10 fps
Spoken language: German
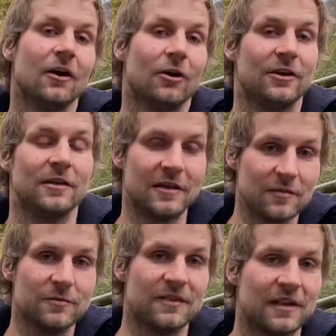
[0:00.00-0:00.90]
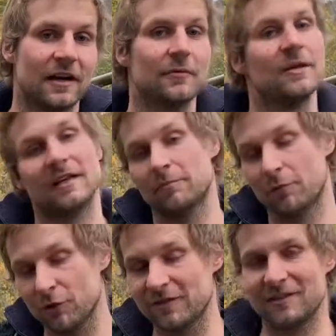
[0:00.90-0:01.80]
Und in diesem Sinne, mit dem
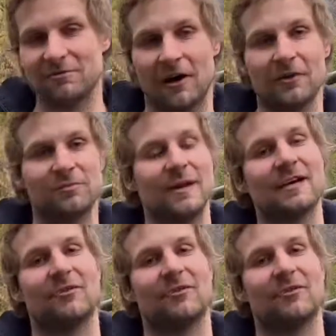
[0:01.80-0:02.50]
positiven Ausblick